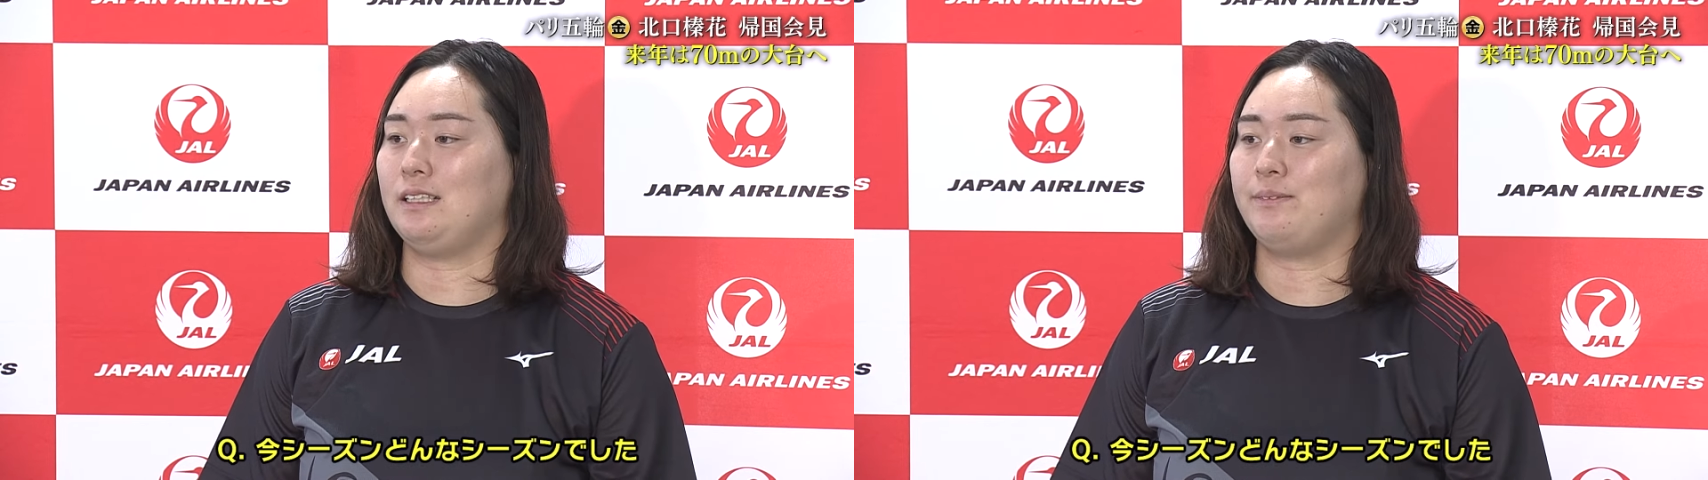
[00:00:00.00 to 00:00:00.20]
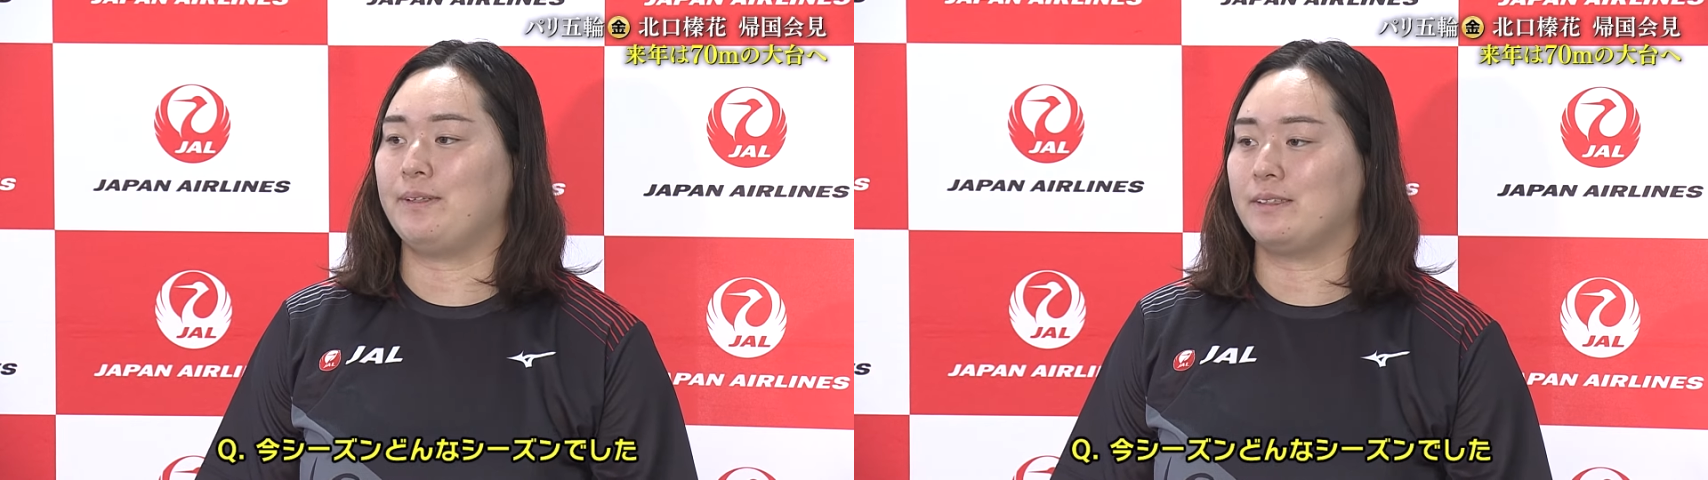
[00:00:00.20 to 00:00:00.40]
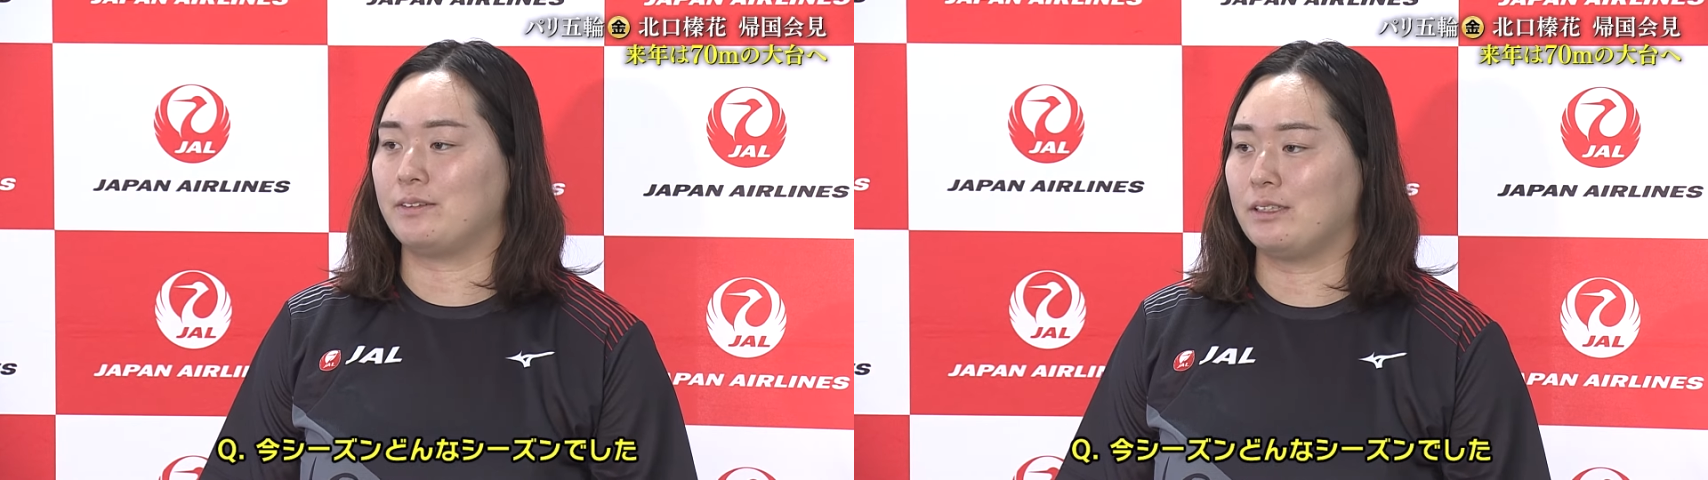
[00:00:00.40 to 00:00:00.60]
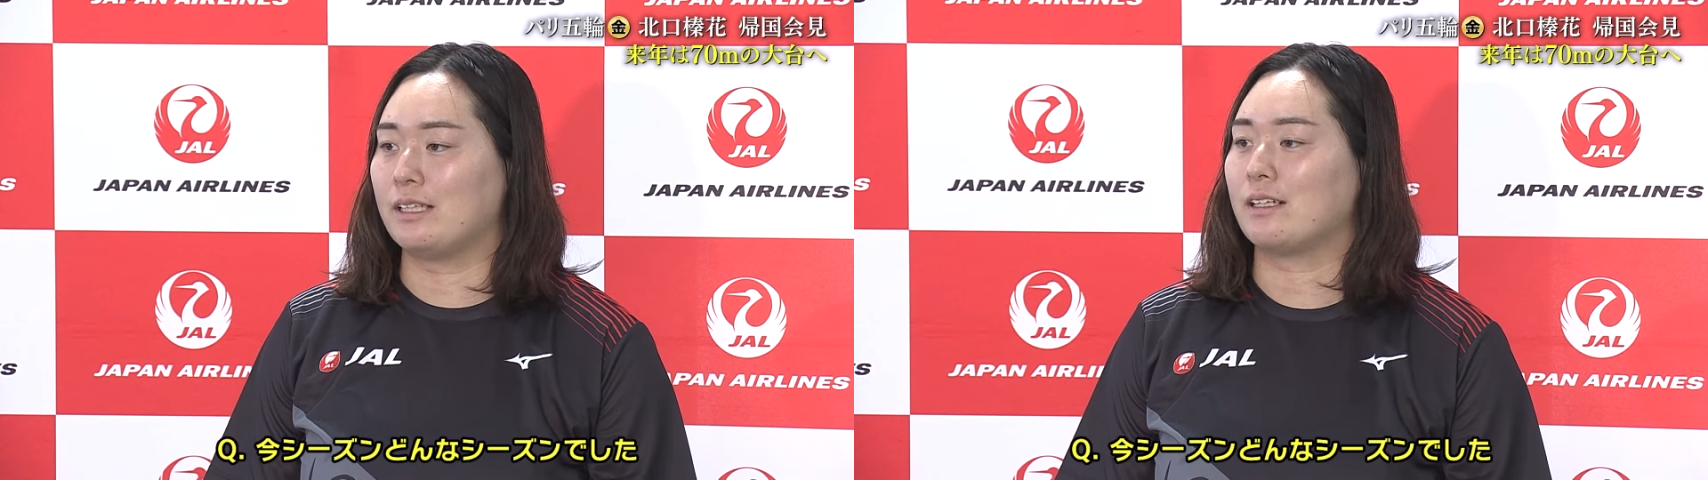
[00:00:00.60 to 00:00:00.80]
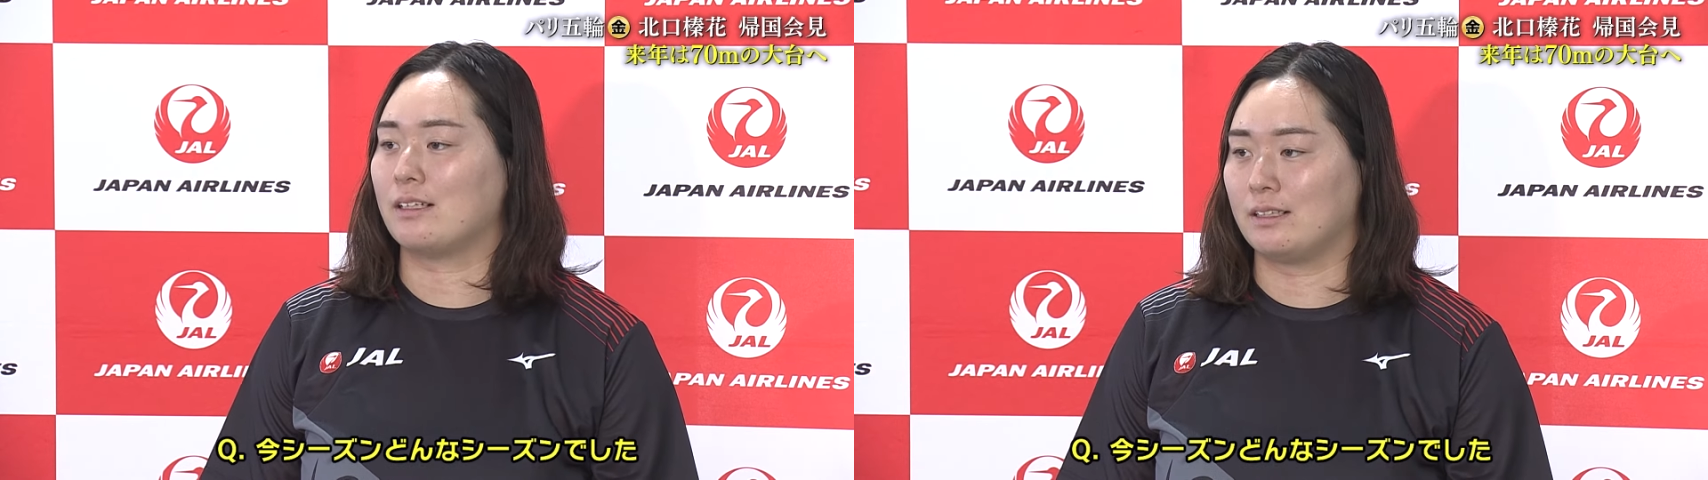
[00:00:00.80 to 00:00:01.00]
いい勉強に
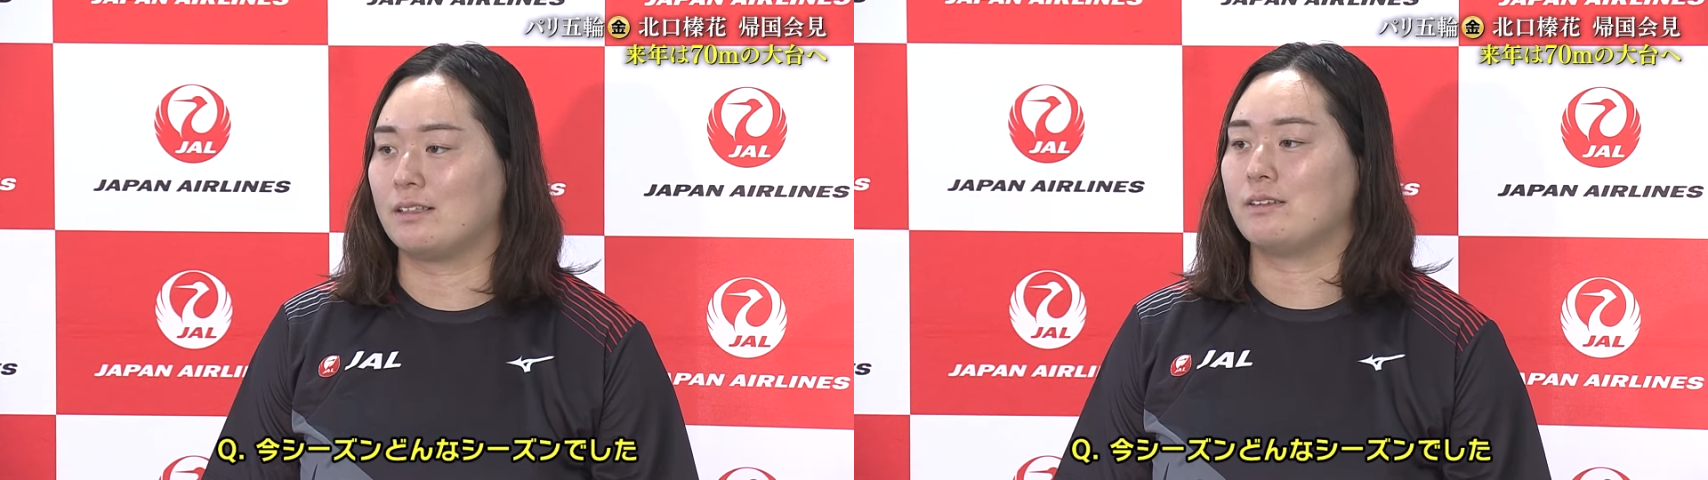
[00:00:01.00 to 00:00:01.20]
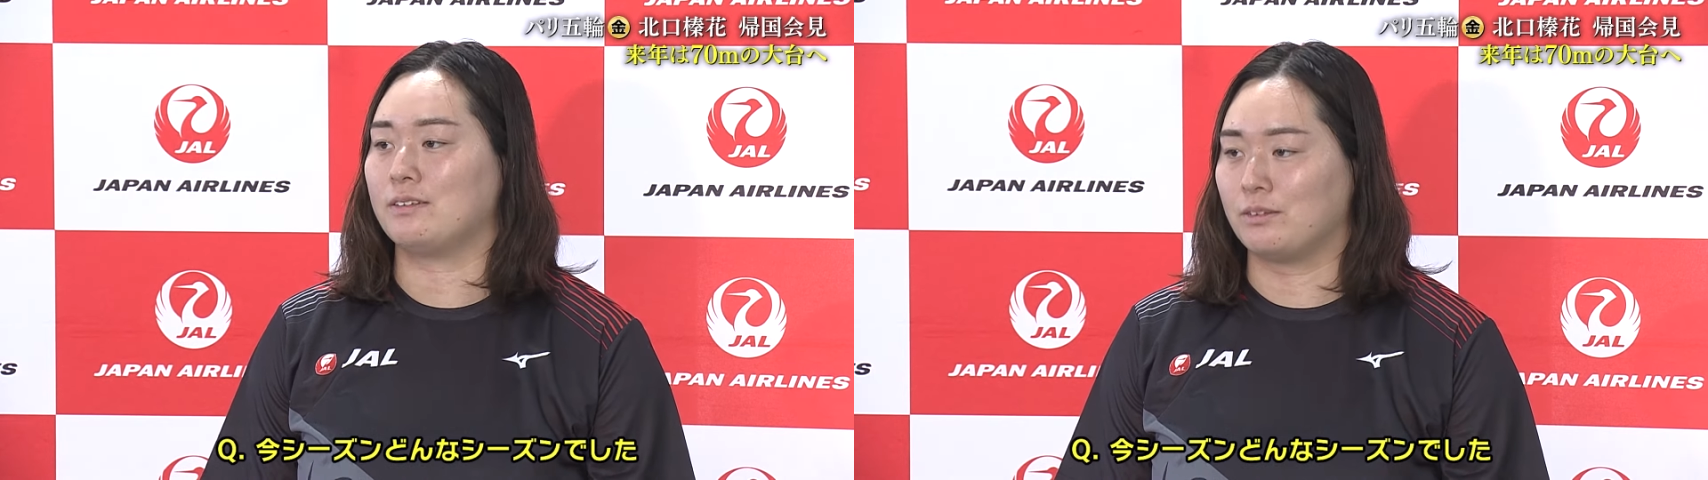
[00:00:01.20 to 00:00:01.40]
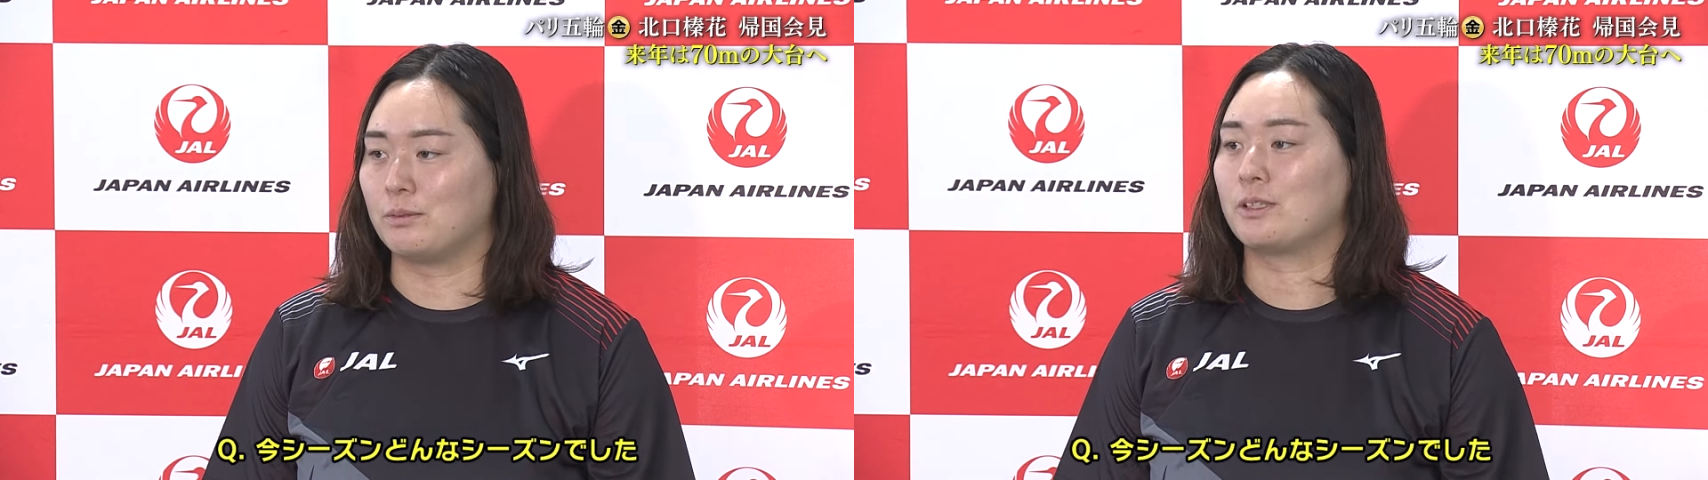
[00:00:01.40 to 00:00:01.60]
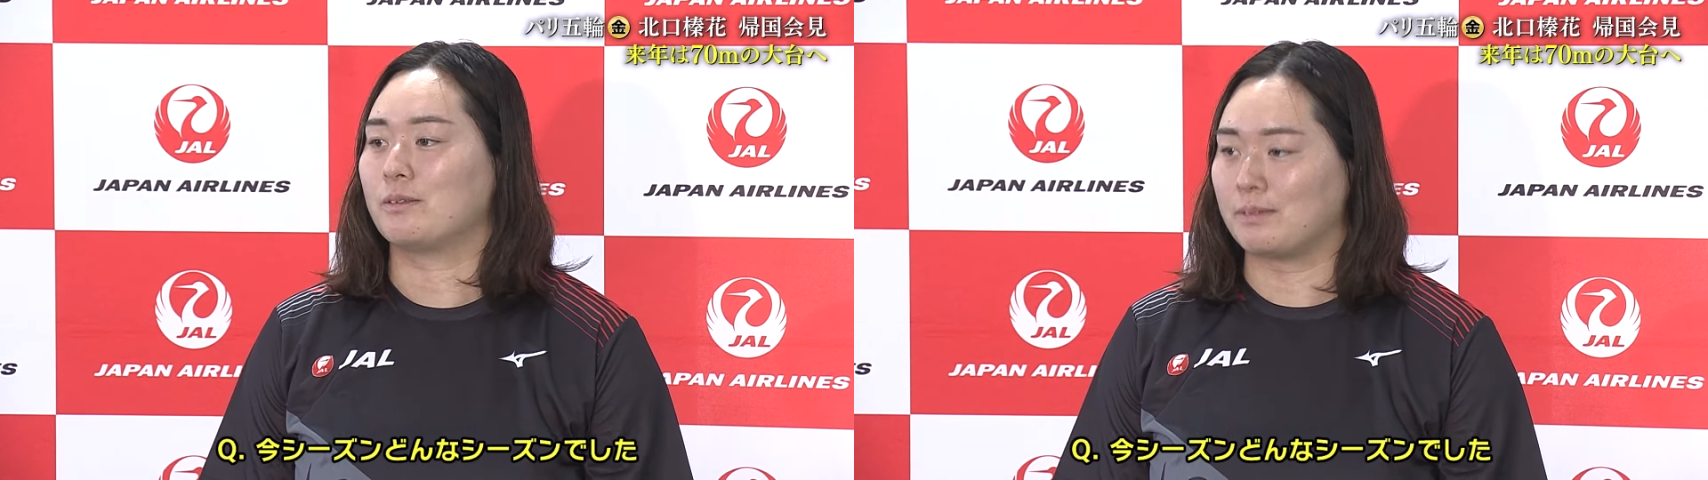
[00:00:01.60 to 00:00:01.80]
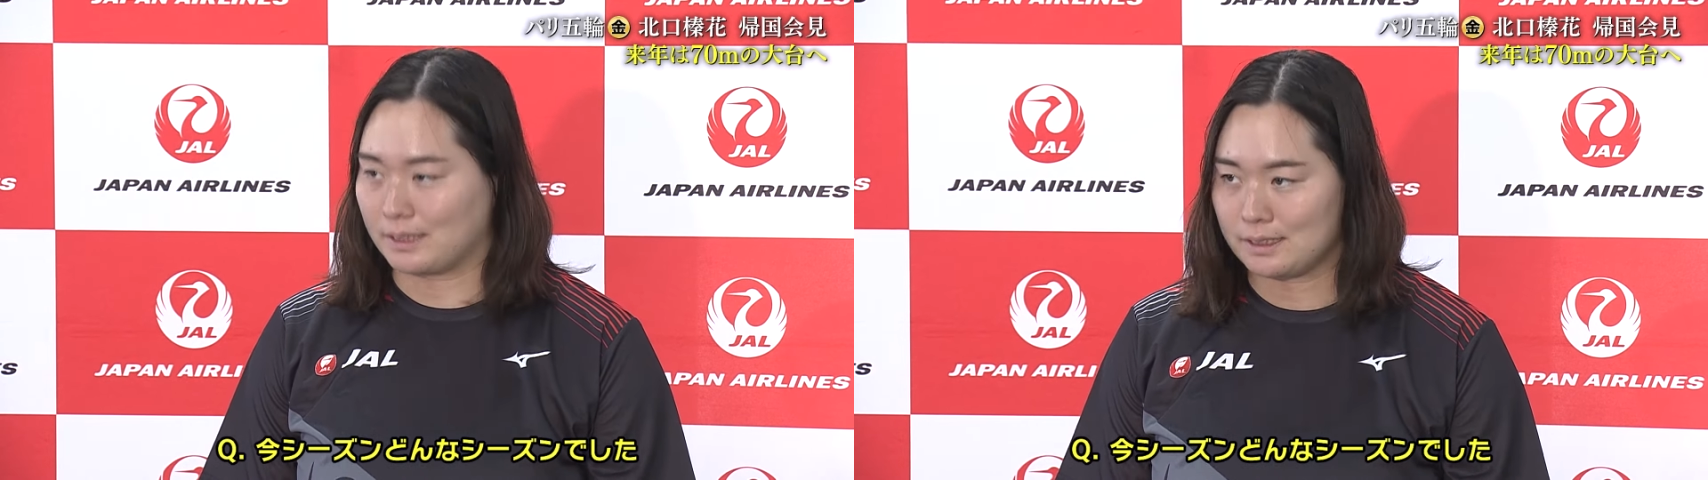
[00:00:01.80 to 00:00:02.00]
なったかなというふうに思っ
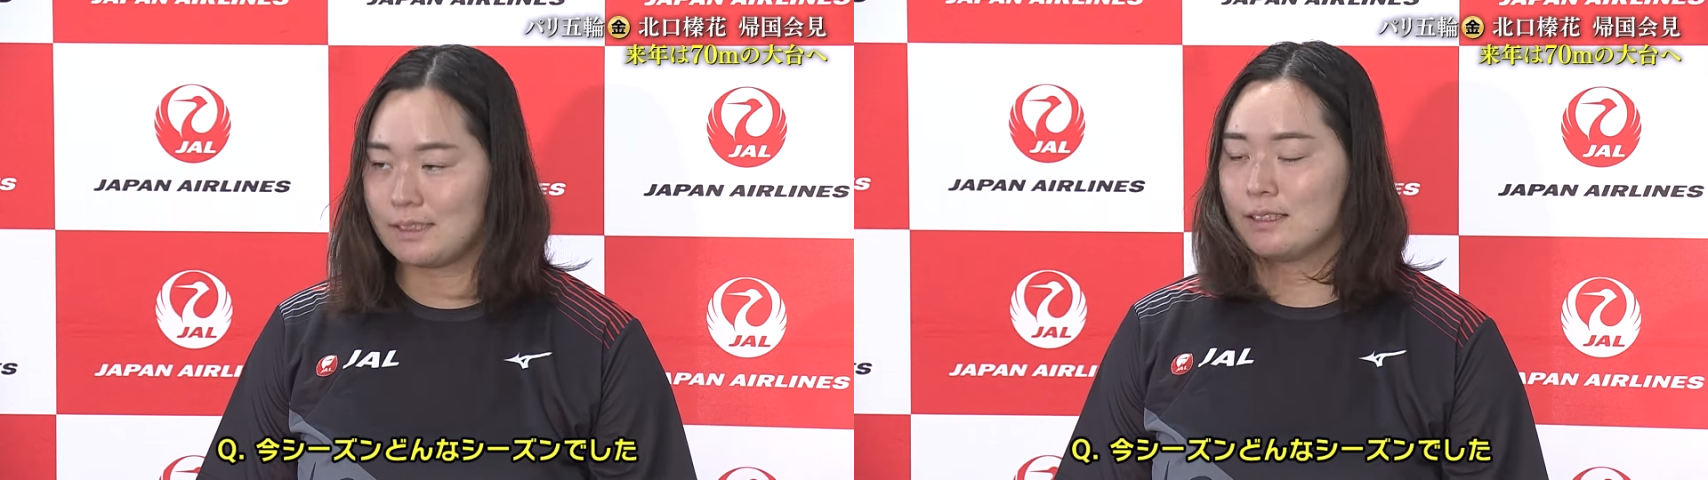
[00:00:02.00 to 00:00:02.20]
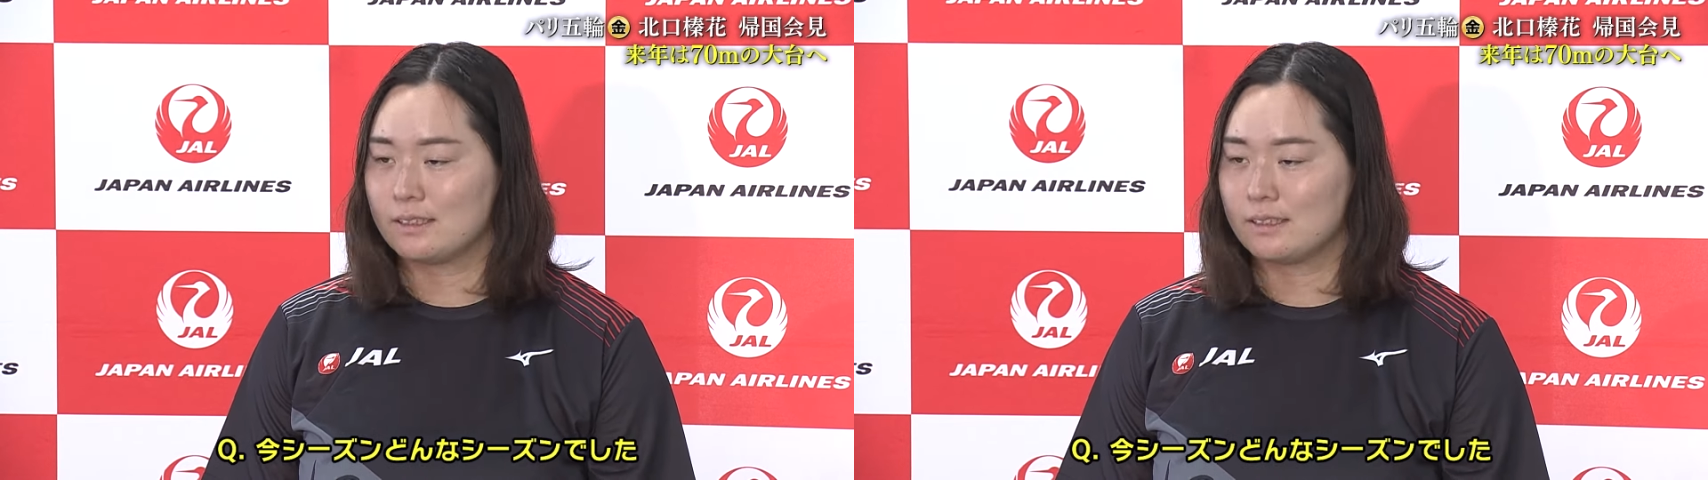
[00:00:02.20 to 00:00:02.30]
てます